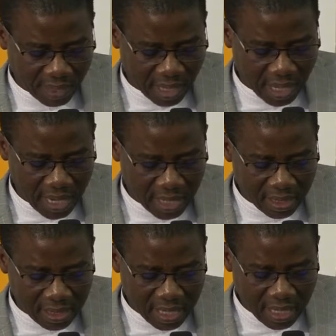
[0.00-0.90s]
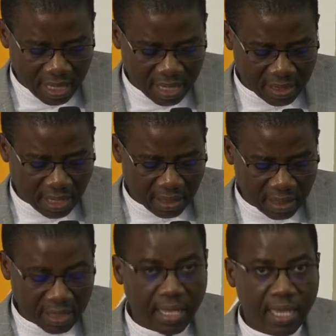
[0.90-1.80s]
analyser les
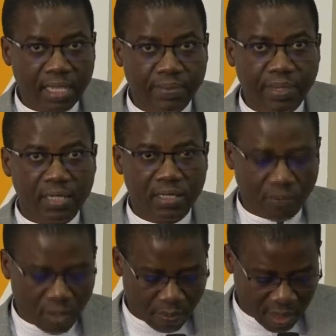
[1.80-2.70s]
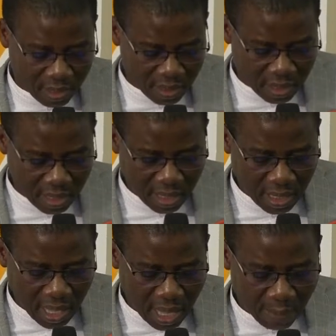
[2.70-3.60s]
stratégies et expériences développées,
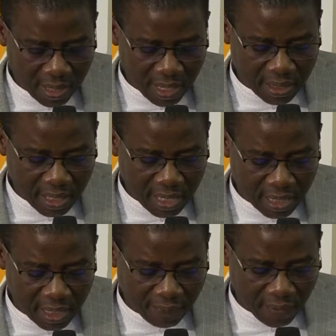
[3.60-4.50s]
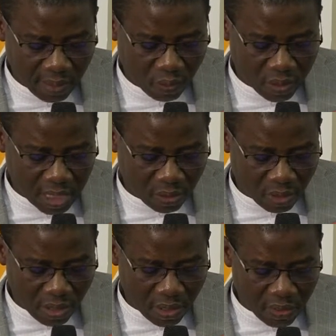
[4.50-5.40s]
appréhender les défis pour le
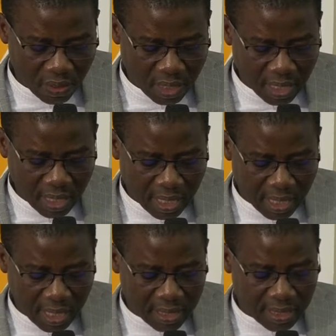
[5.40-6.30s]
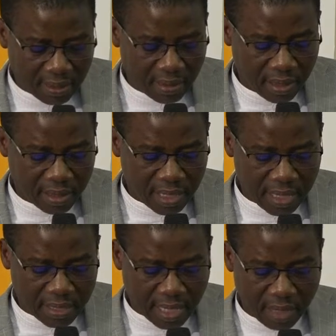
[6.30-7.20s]
secteur et synthétiser
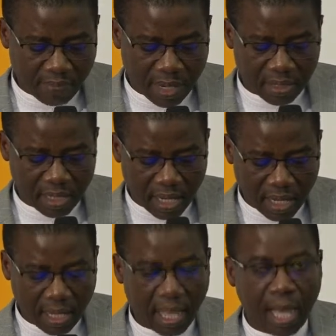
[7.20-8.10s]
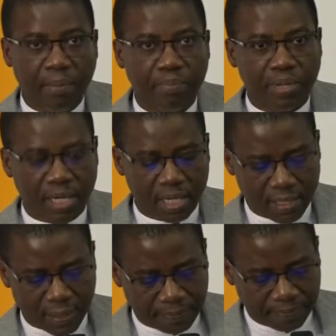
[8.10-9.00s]
les acquis pertinents à pérenniser.